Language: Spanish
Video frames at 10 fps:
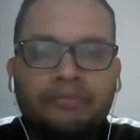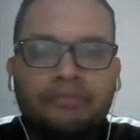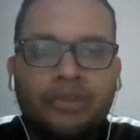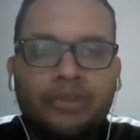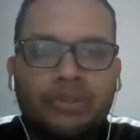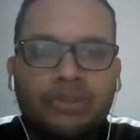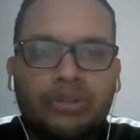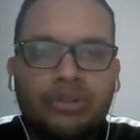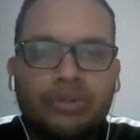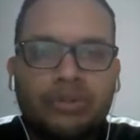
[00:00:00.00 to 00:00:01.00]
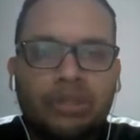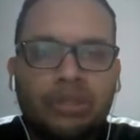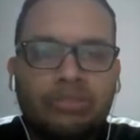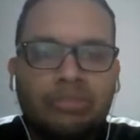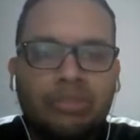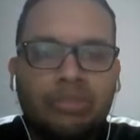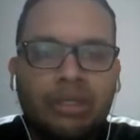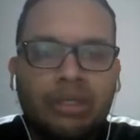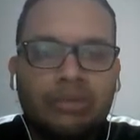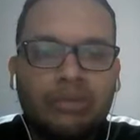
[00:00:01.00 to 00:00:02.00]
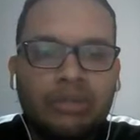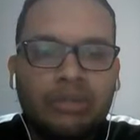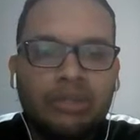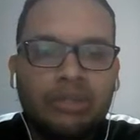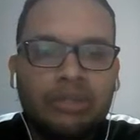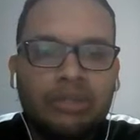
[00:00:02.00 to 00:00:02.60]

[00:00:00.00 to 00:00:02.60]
de 850 miligramos de tableta,